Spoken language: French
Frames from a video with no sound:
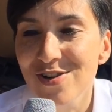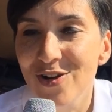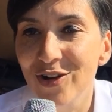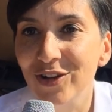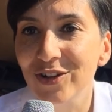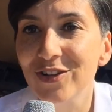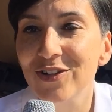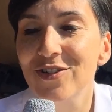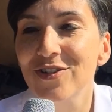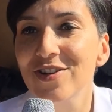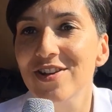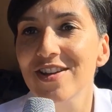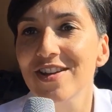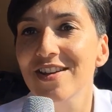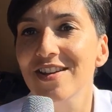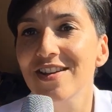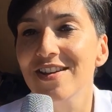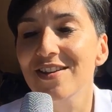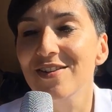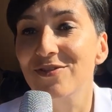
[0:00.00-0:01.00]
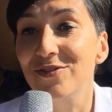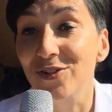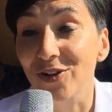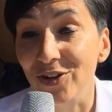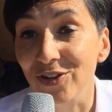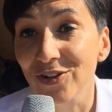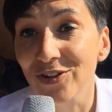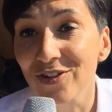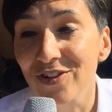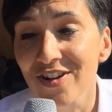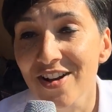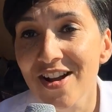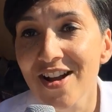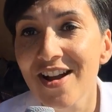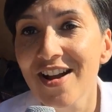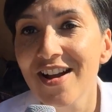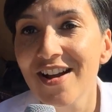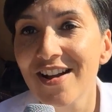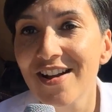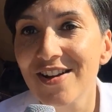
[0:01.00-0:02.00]
Laurent et Florian
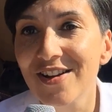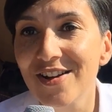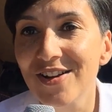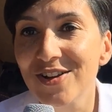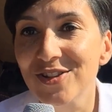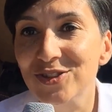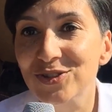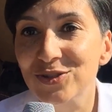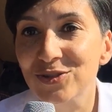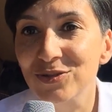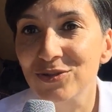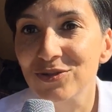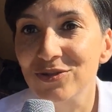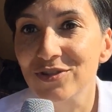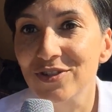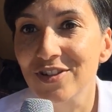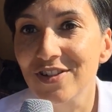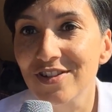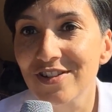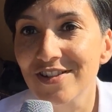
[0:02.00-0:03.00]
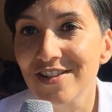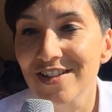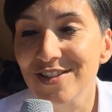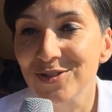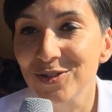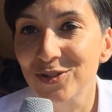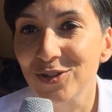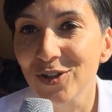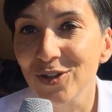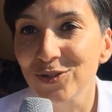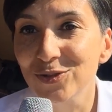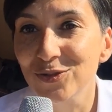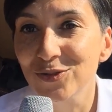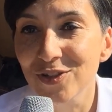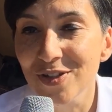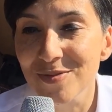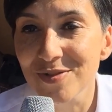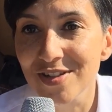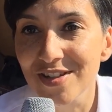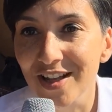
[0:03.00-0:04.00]
euh, sont euh, les auteurs
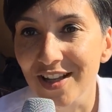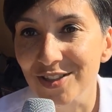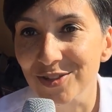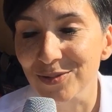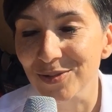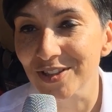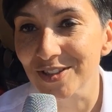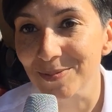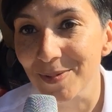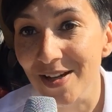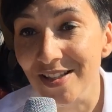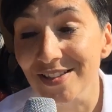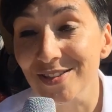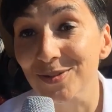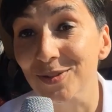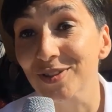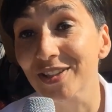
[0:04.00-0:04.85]
du film Génération Expat.